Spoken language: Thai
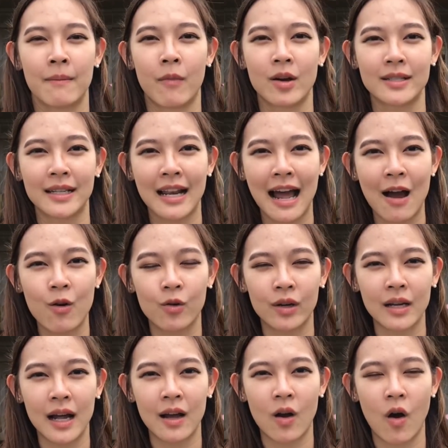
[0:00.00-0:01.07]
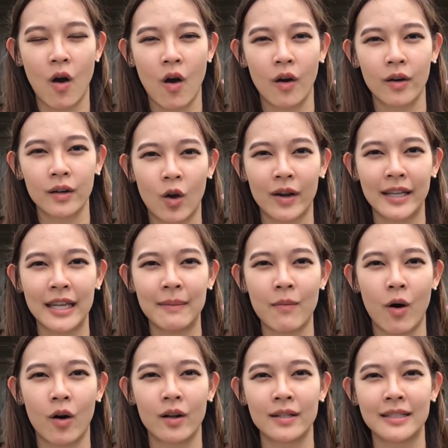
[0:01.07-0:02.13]
หมอจะเล่าเรื่องของตอนที่
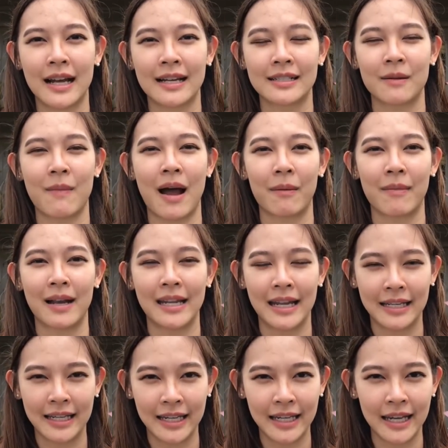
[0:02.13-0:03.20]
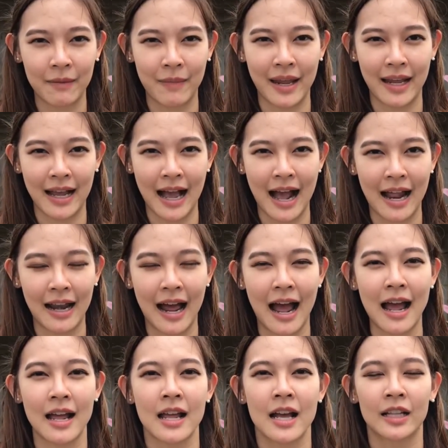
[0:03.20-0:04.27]
หมอจะสมัครมาเรียนที่อเมริกานะ
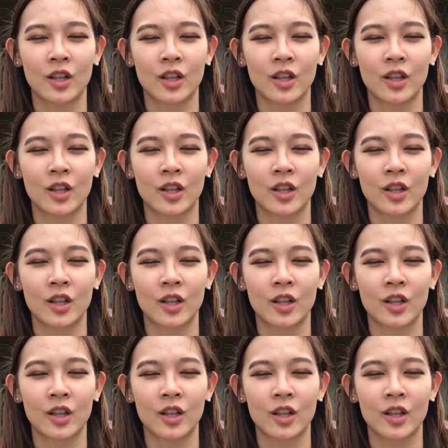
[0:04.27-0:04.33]
คะ